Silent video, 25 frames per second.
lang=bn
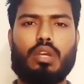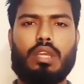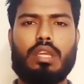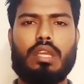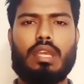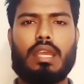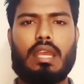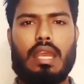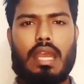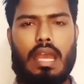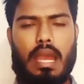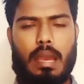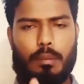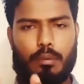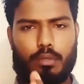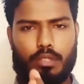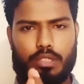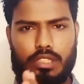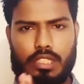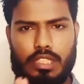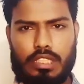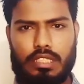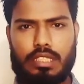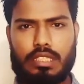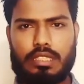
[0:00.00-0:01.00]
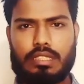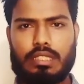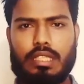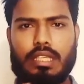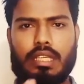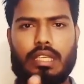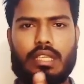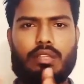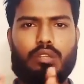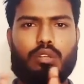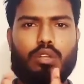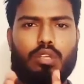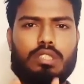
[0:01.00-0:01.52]
হই এবং সেই সাথে
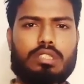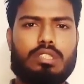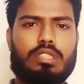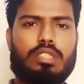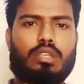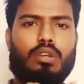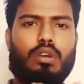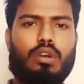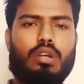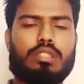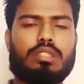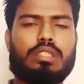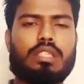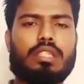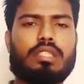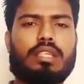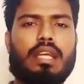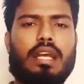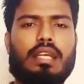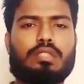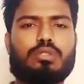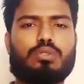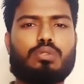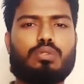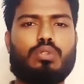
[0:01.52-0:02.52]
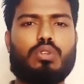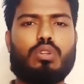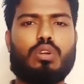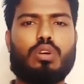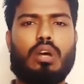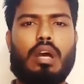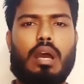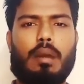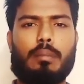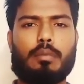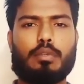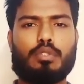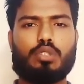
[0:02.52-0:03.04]
এই দশটি অংশের কাজগুলো
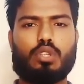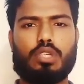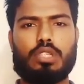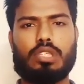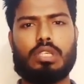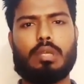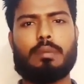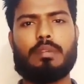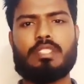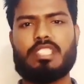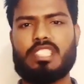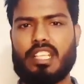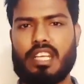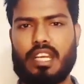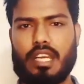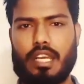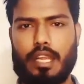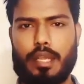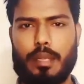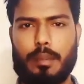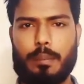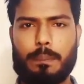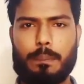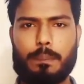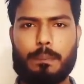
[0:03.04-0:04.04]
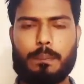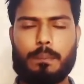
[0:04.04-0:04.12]
আমরা সংক্ষেপে জেনে নেই